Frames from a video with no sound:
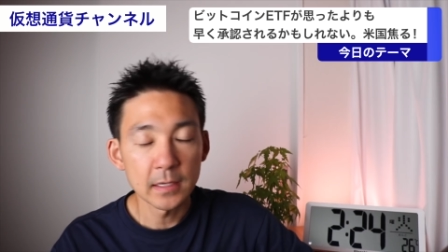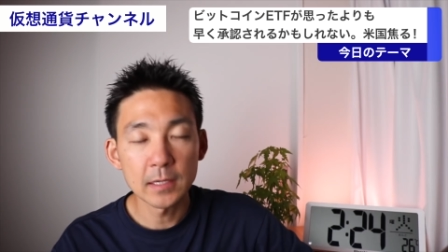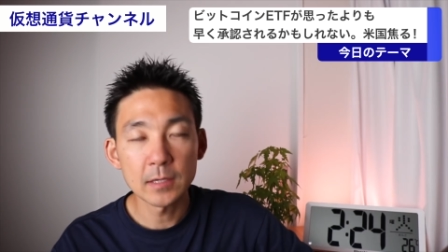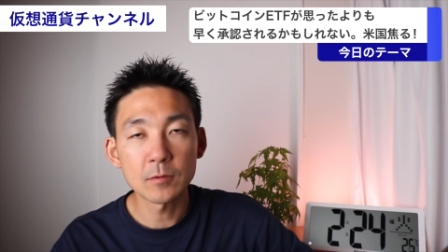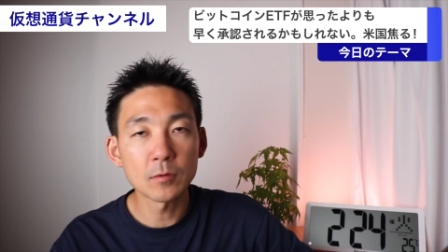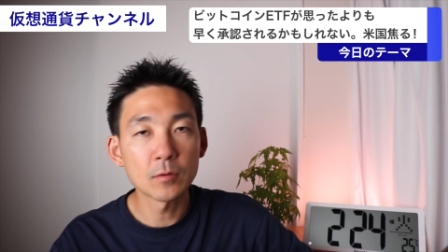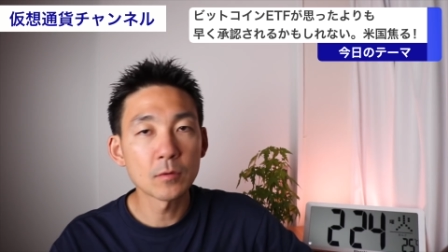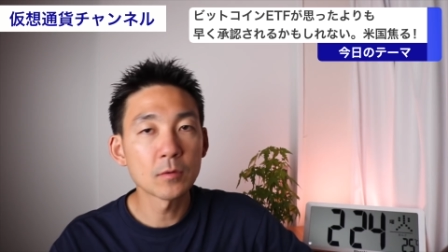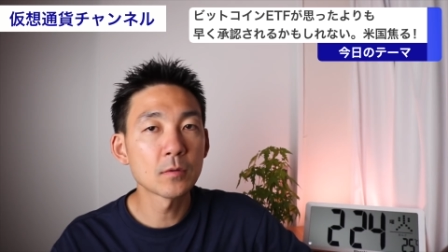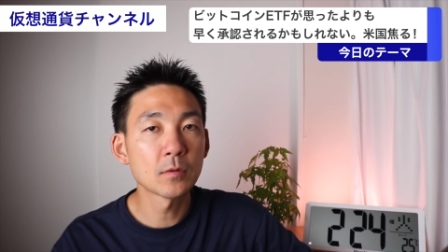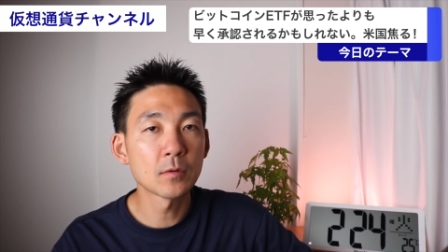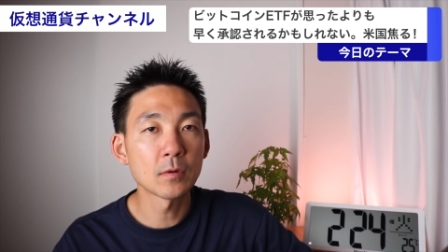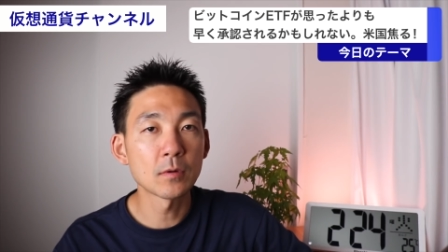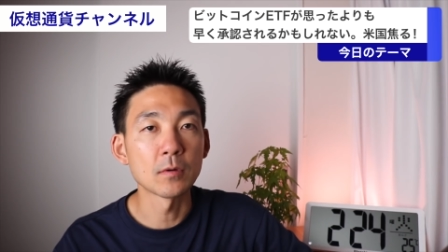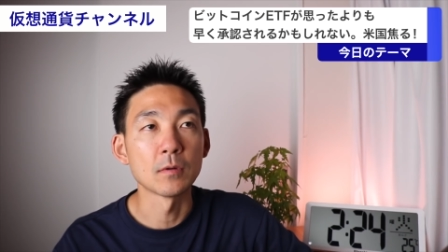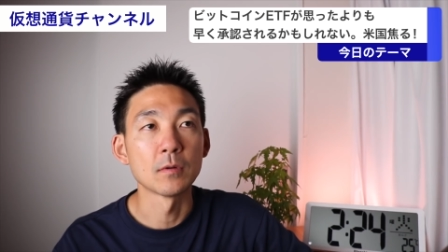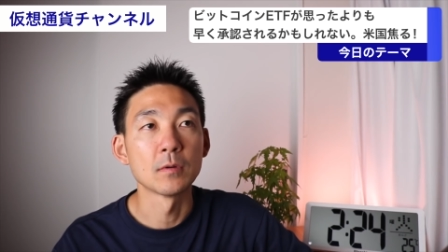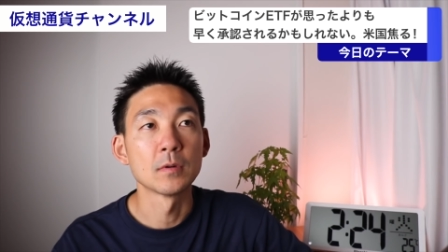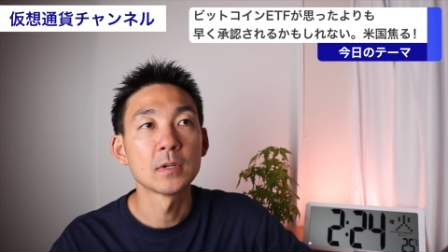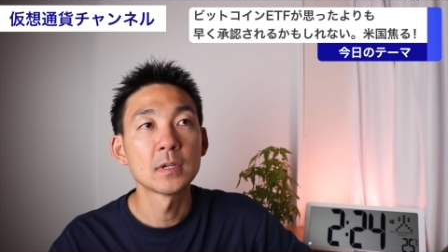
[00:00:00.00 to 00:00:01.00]
今
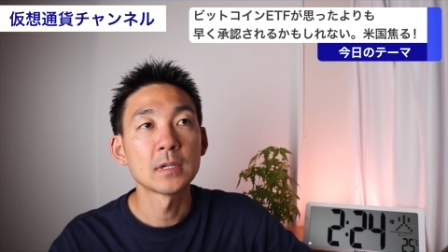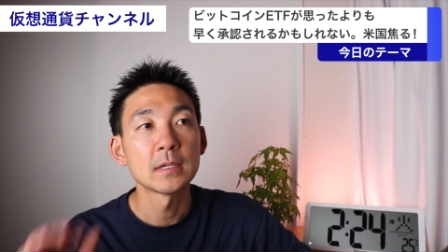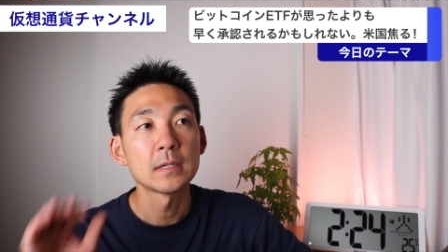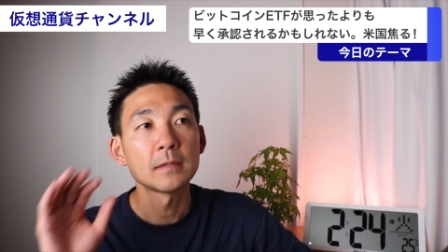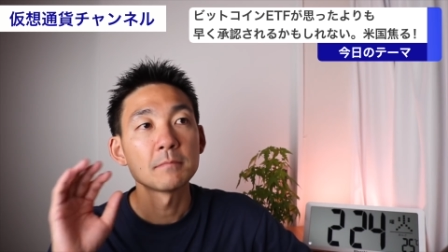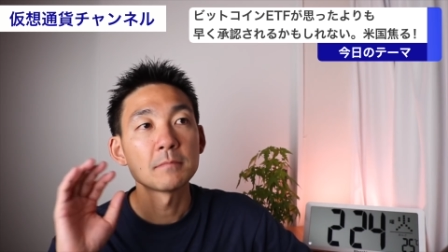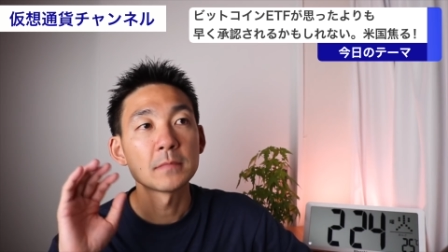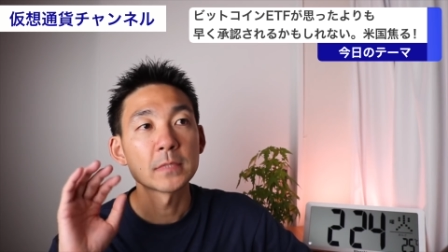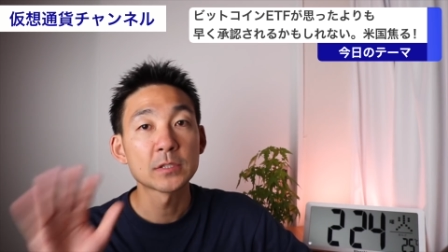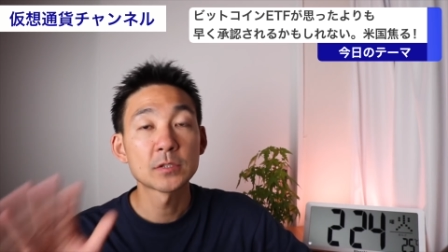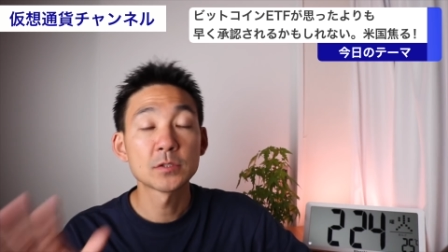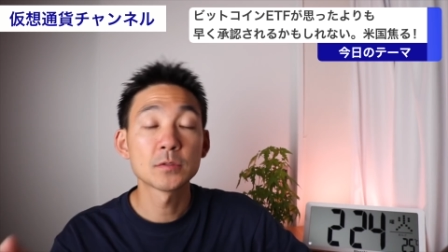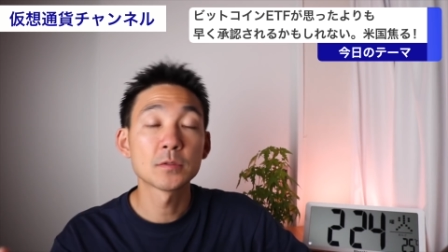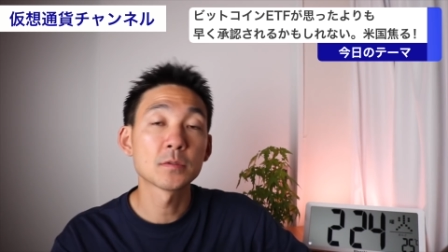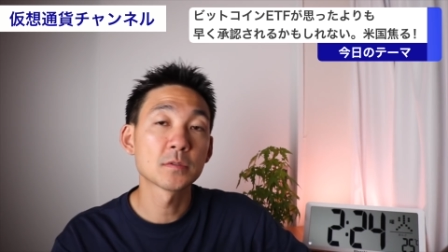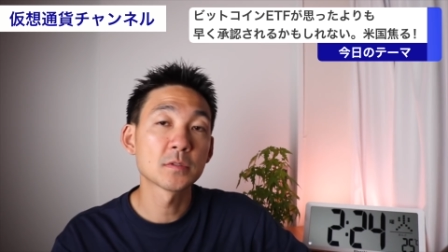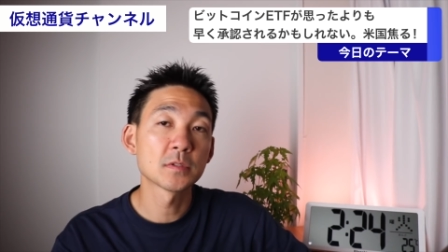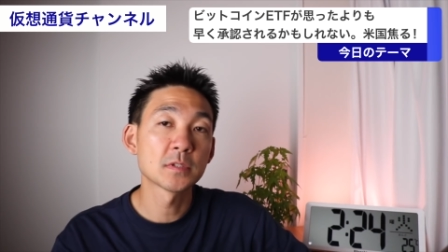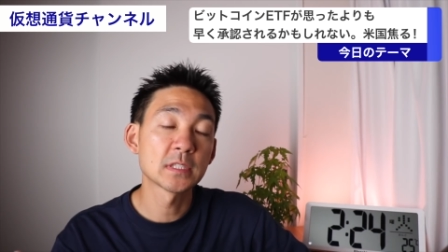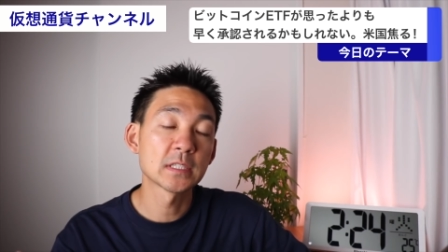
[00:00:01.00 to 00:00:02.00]
後、中
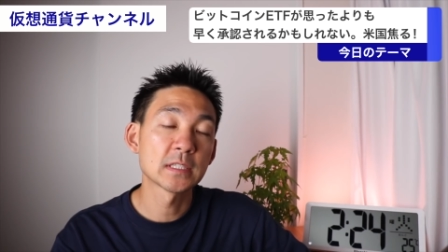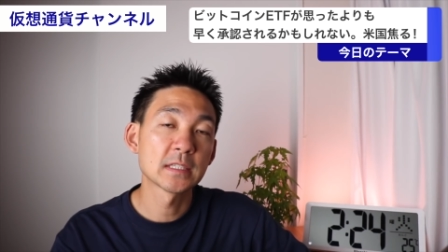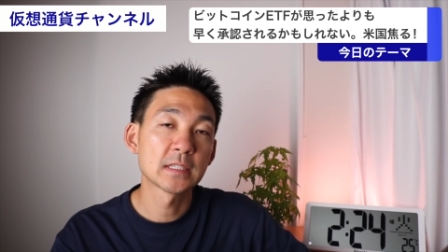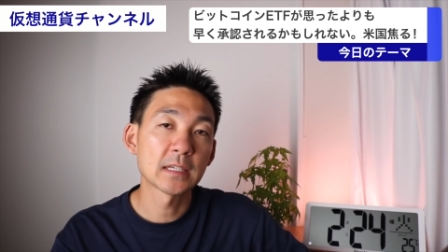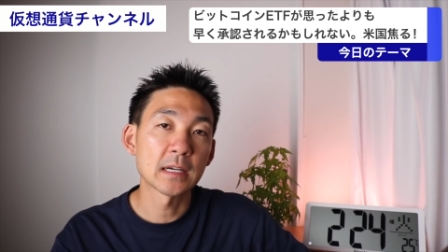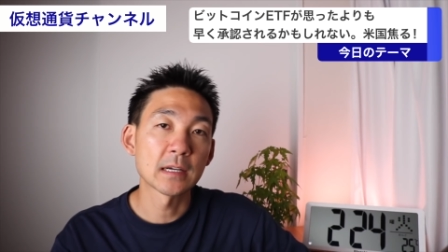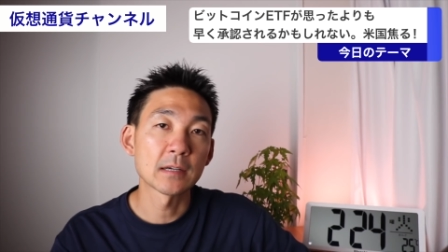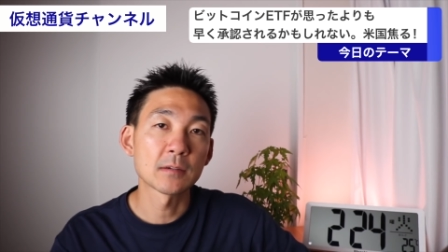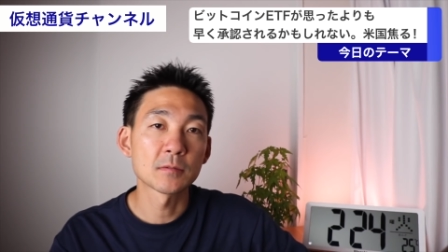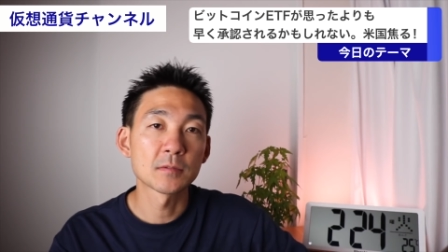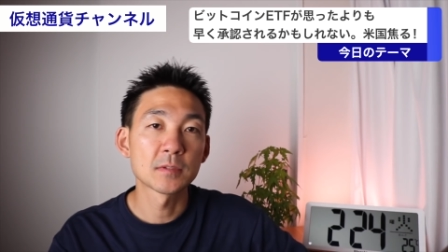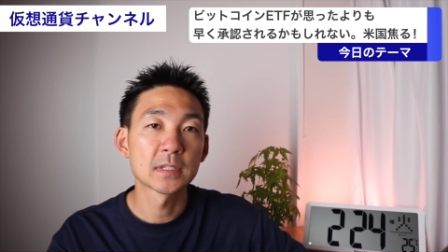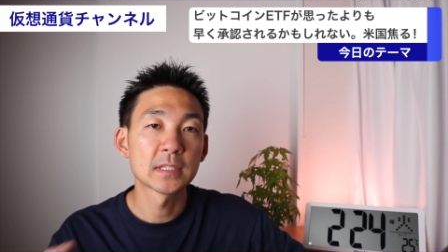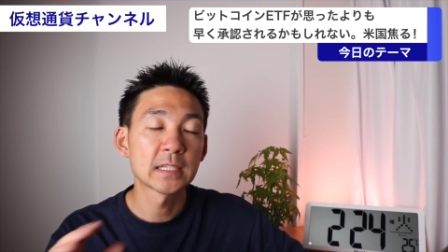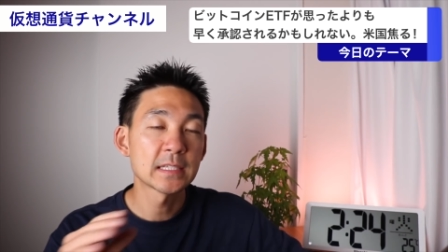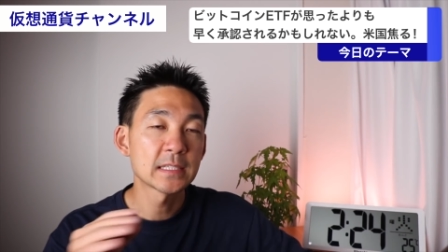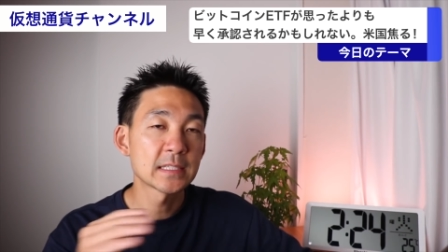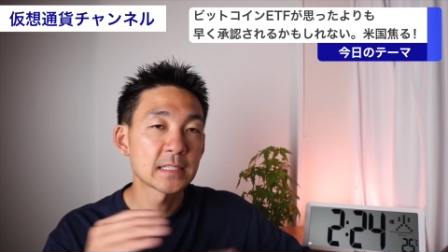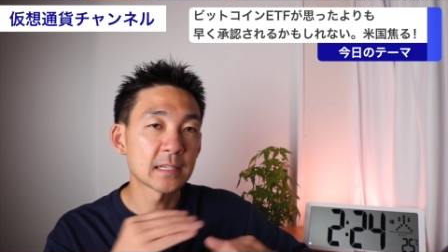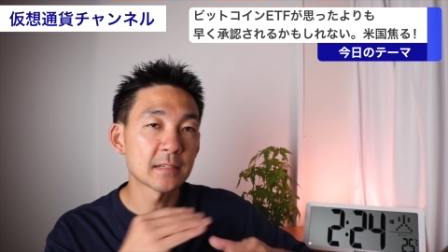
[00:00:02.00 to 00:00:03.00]
国人がこの
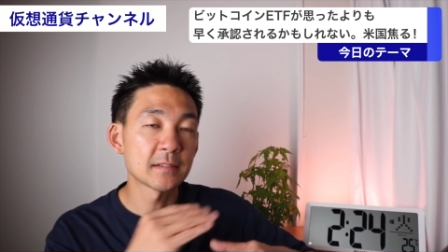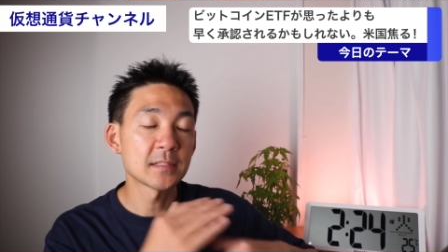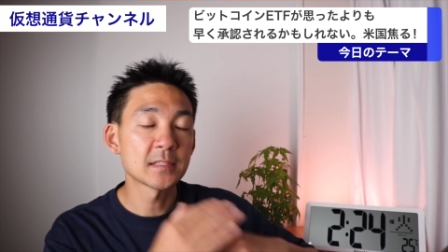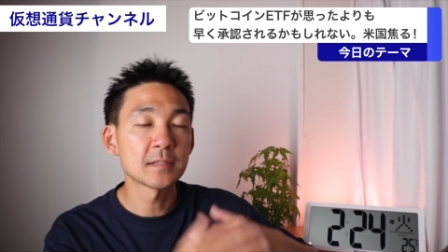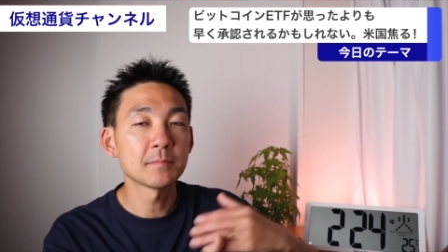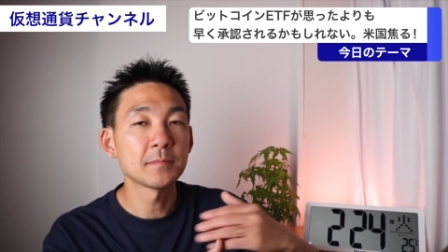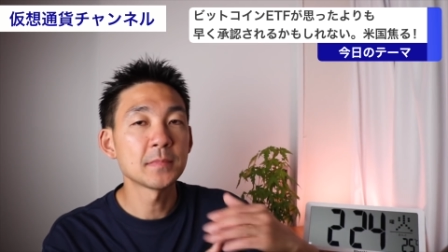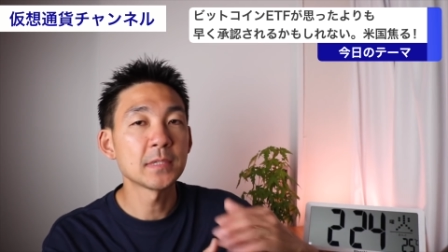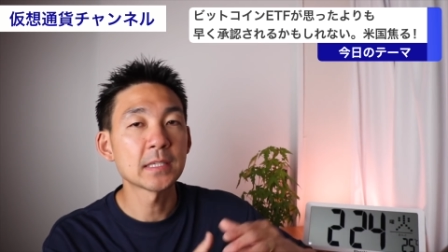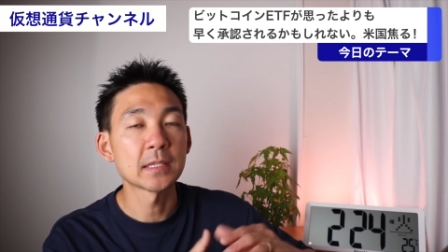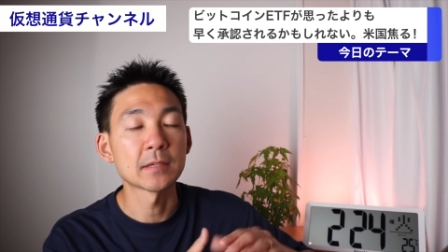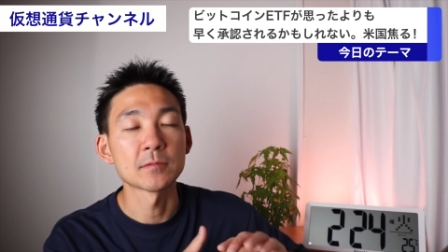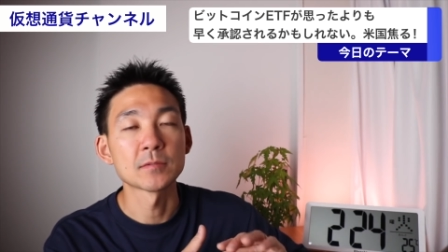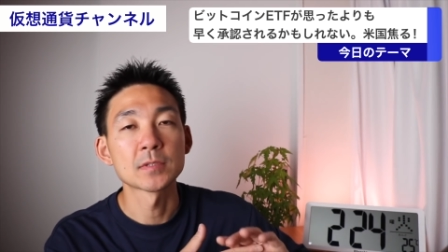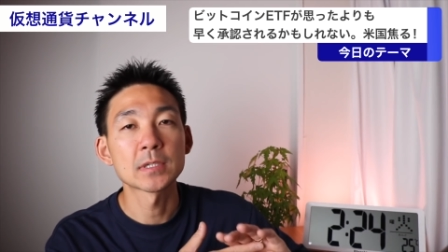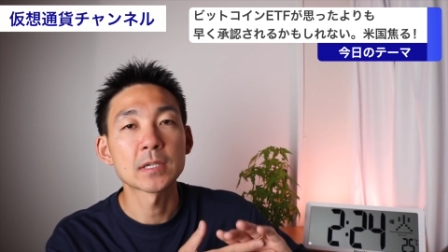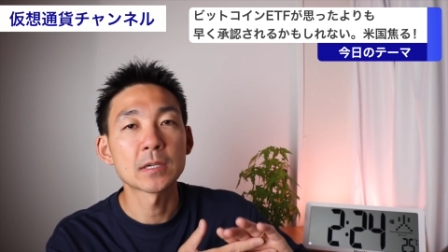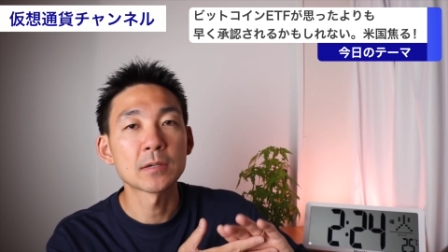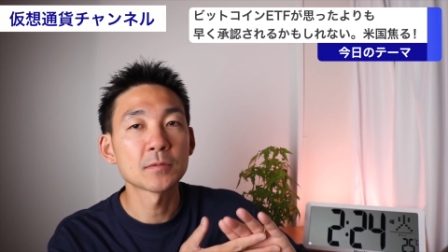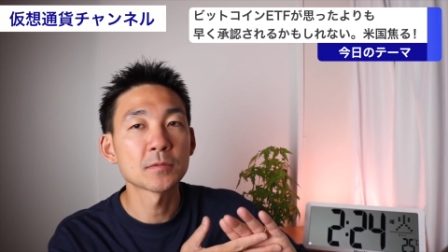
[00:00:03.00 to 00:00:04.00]
デジタル人民元を
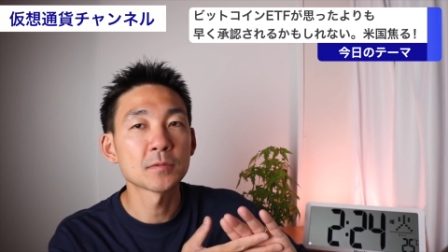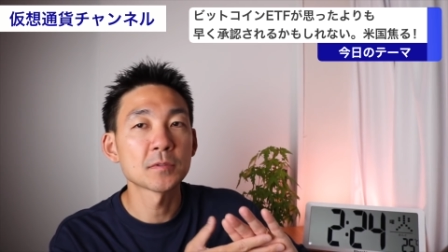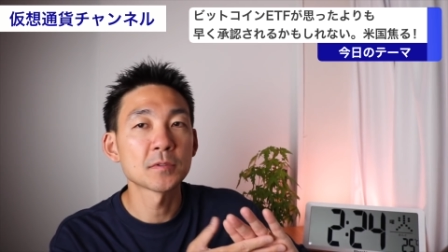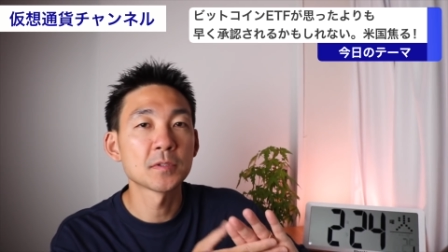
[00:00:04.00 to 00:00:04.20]
使うこと